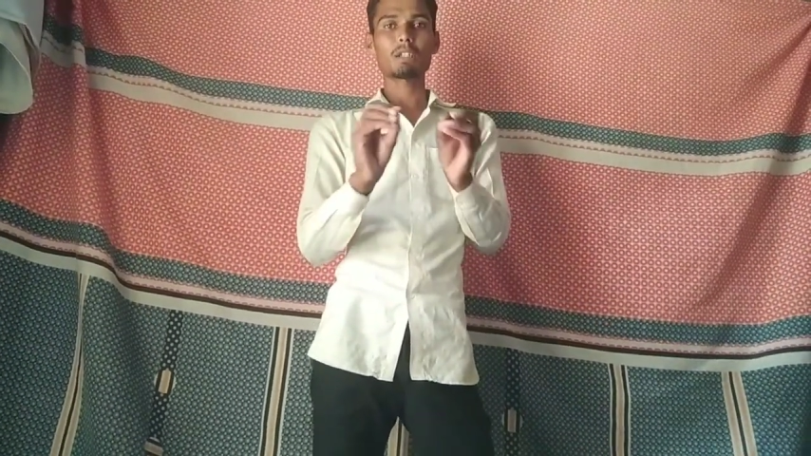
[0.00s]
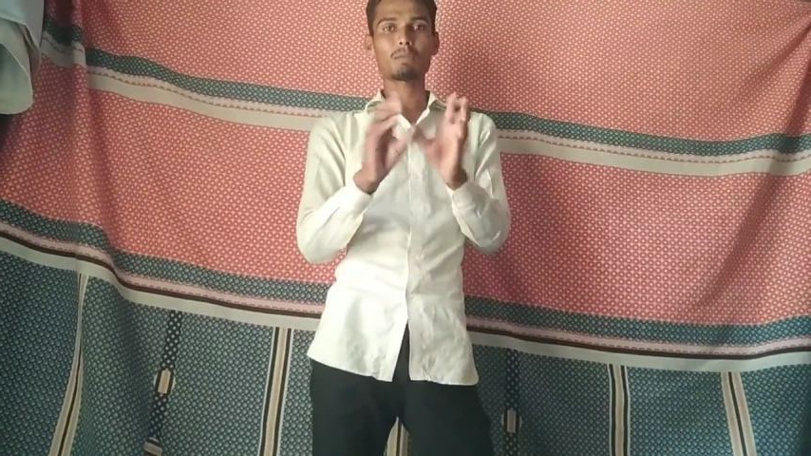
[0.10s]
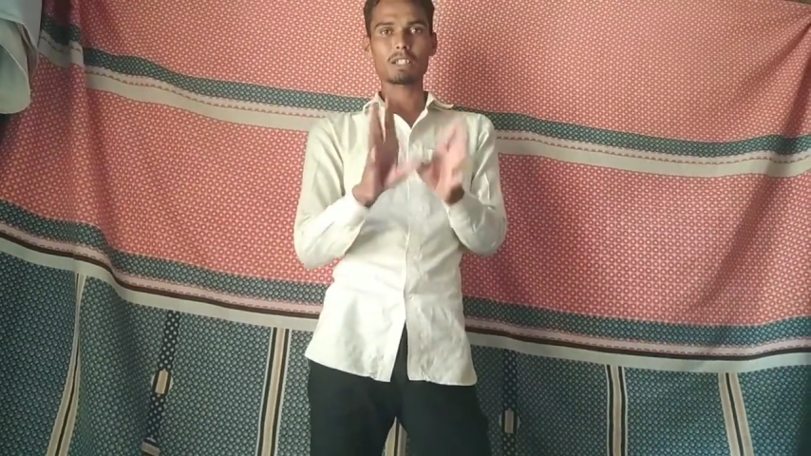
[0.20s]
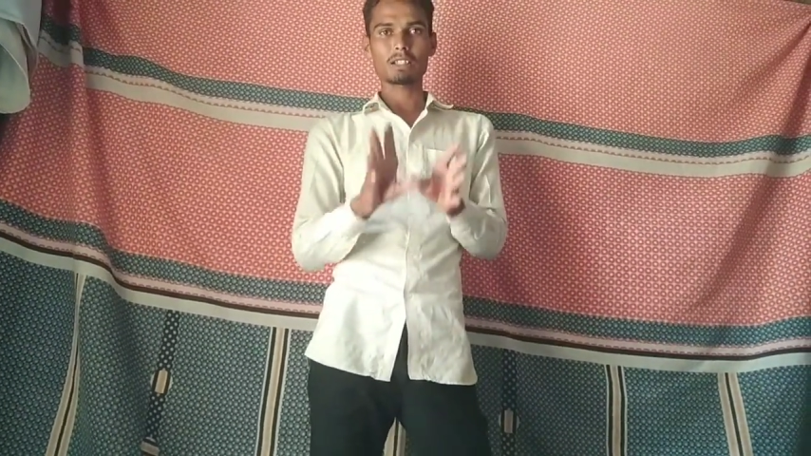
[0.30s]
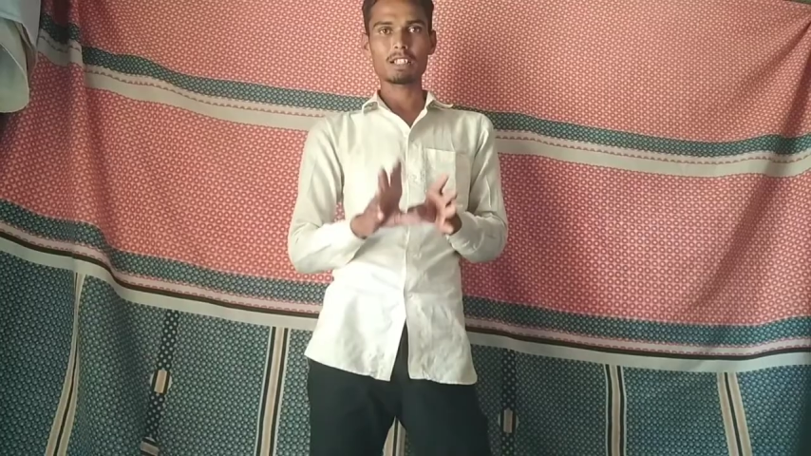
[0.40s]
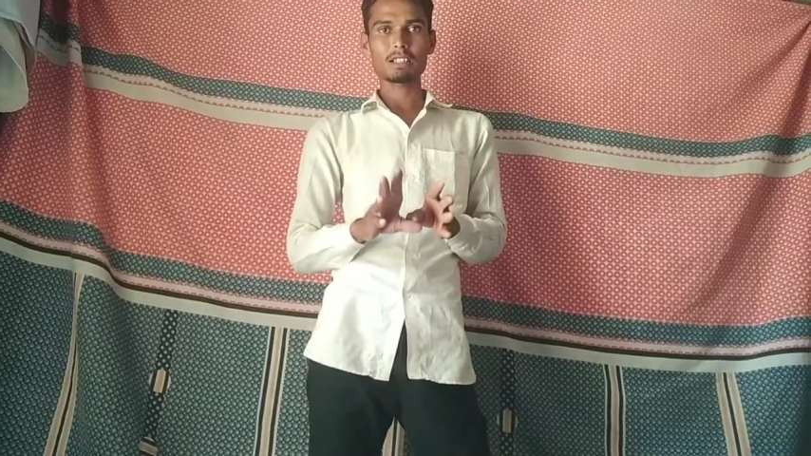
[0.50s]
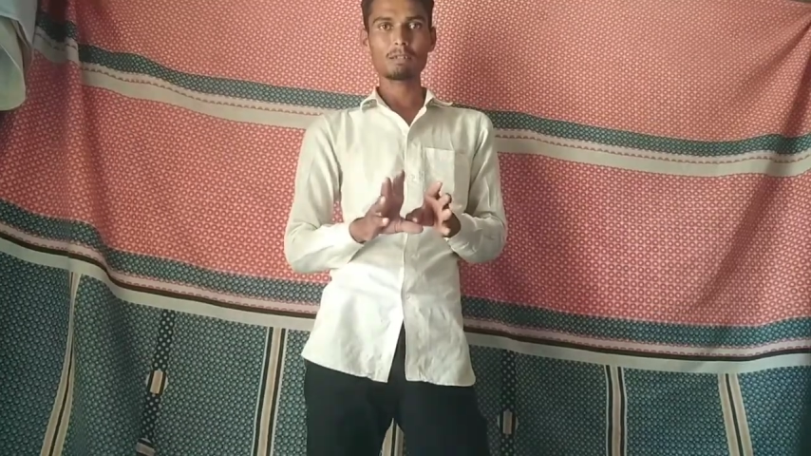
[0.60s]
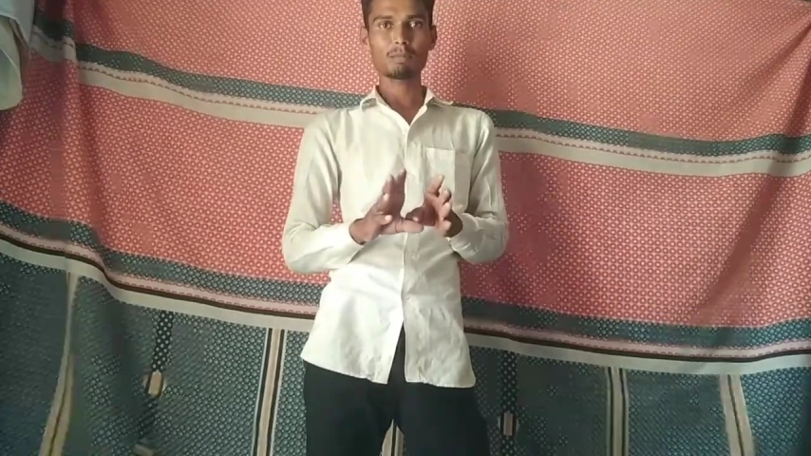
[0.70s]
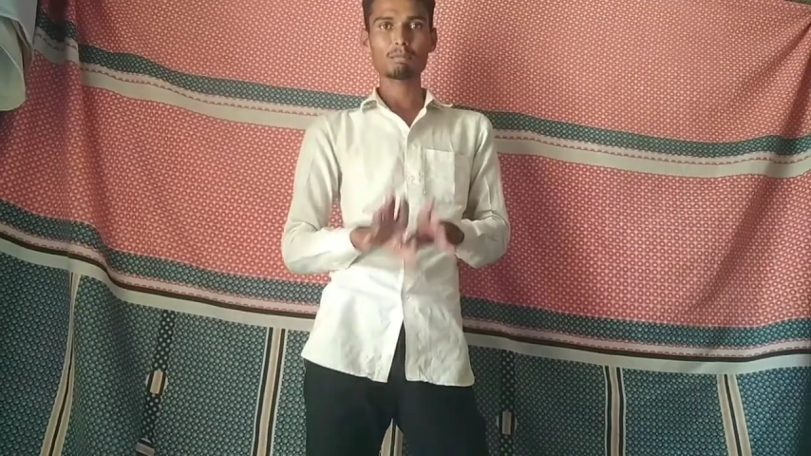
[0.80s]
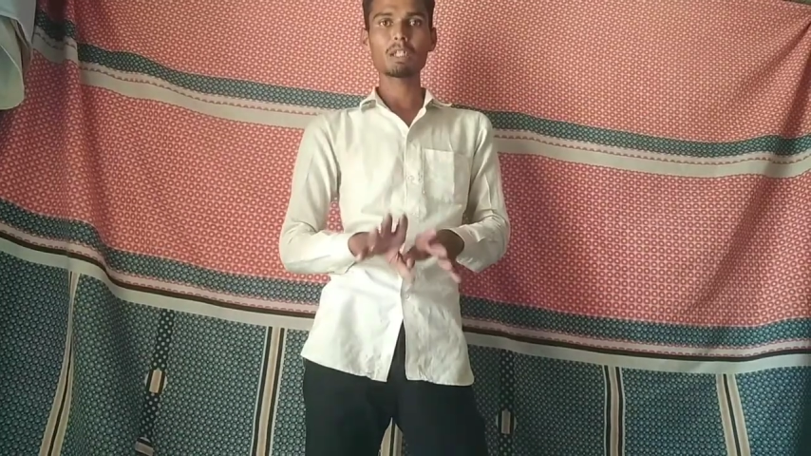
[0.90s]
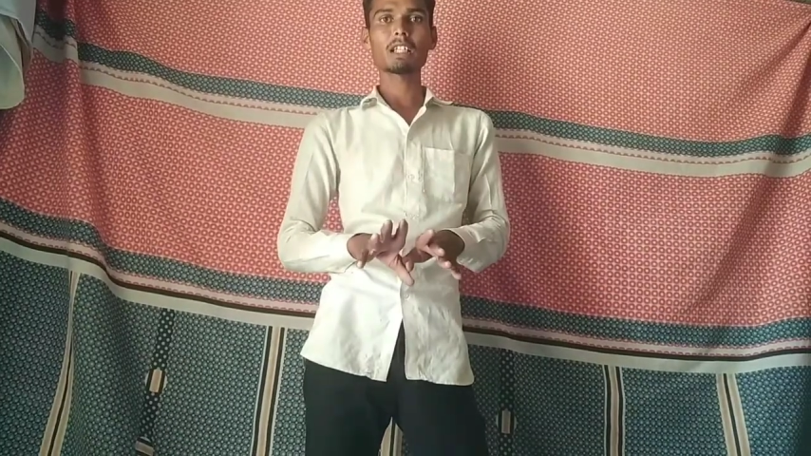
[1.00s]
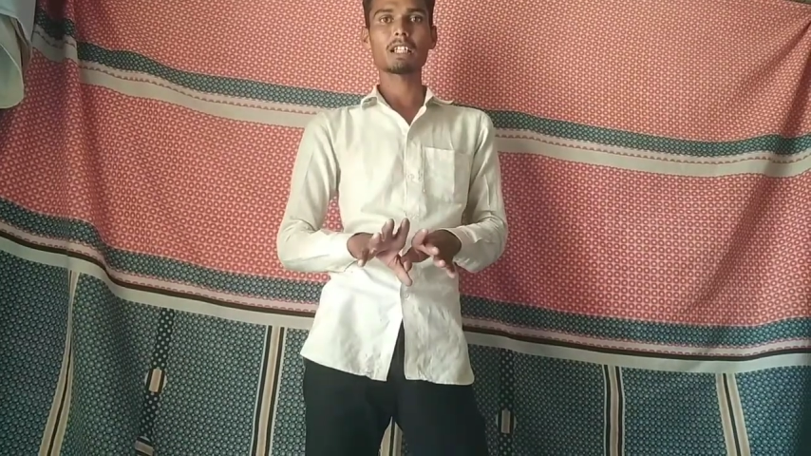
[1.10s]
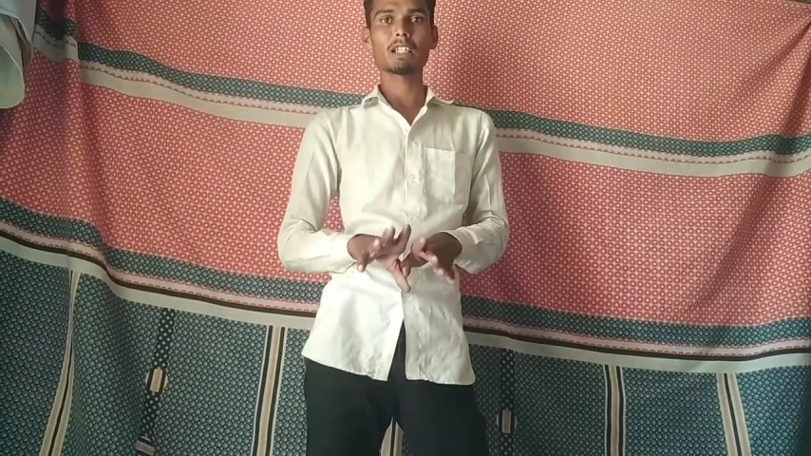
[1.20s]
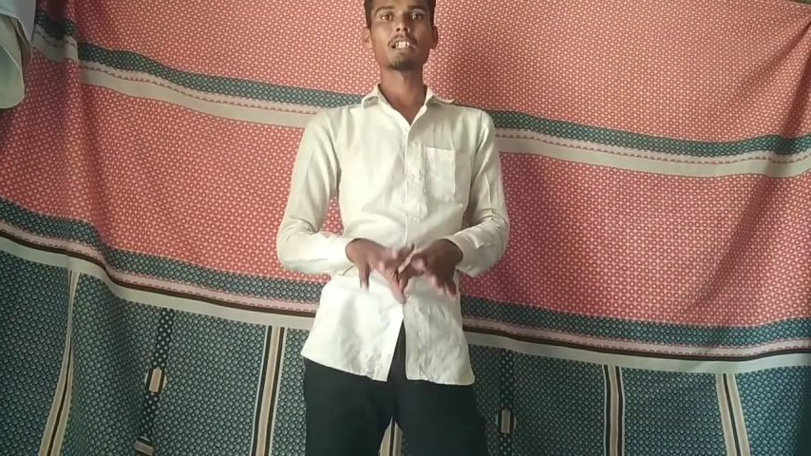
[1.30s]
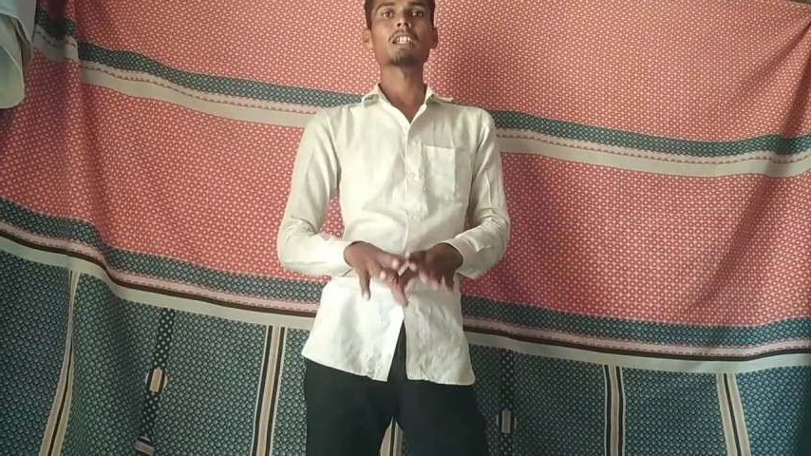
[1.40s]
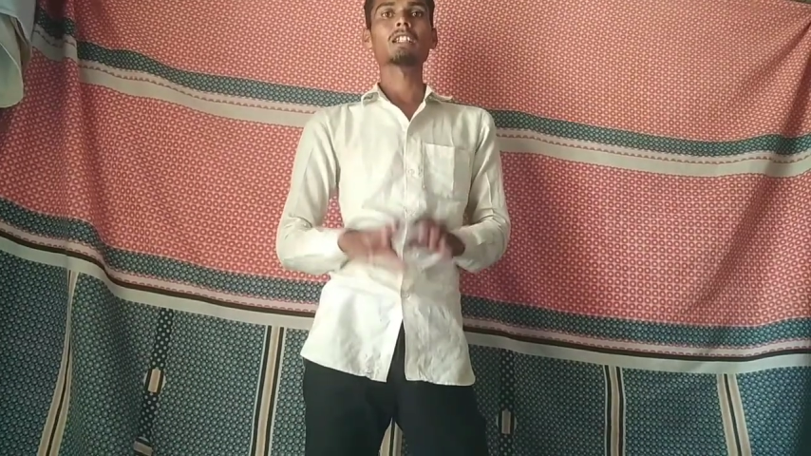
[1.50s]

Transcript: परिवर्तन सकते हैं